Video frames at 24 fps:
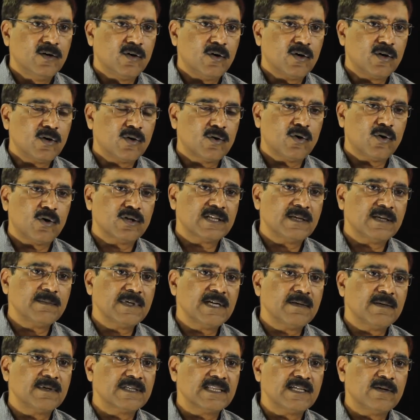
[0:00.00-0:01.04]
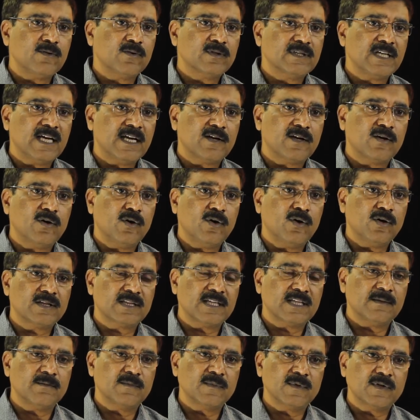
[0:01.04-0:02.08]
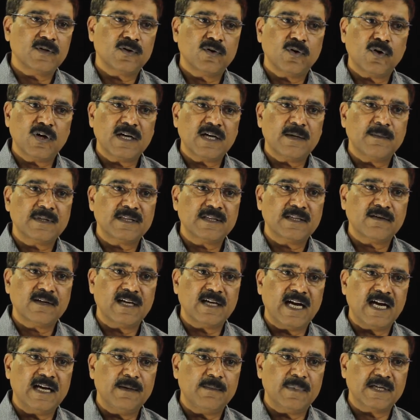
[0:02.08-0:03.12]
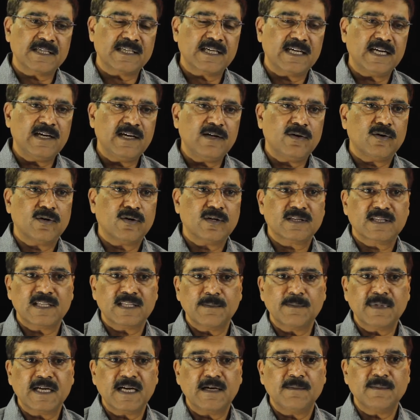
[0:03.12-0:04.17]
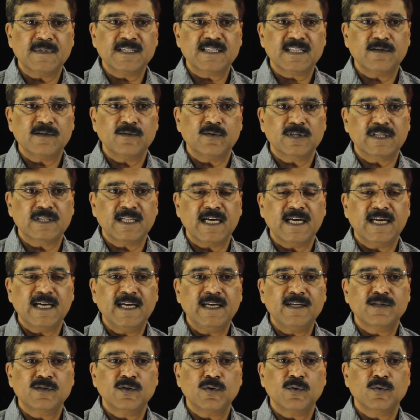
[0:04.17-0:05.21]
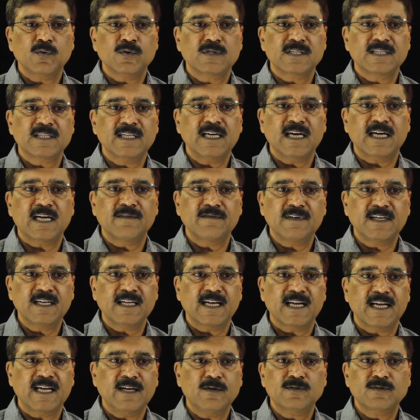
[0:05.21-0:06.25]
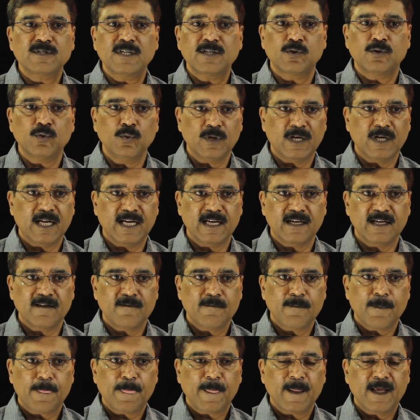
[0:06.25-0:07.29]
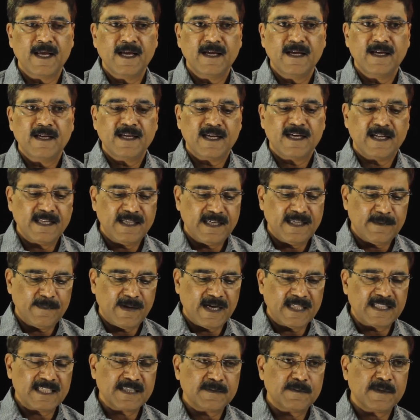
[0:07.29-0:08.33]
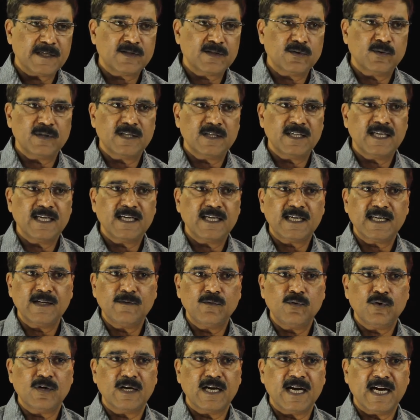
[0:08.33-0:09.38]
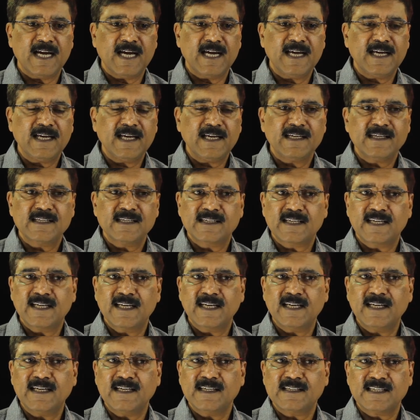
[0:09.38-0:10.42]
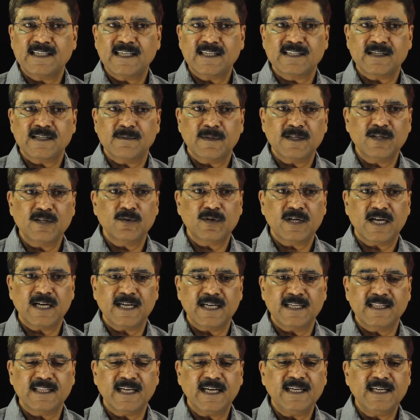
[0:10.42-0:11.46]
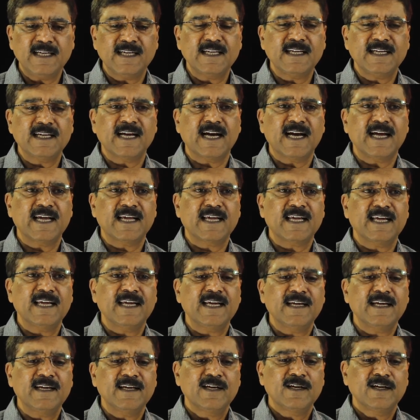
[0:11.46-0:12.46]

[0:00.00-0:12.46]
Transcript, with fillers: और गौतम का मतलब होता है गौतम गौ का मतलब गाय बछड़ा और तम का मतलब होता है जो उससे अनविग्रह हैं उससे दूर रहें यानी ये बात स्पष्ट होती है कि वो गाय के से संबंध उनका नहीं था यानी गाय के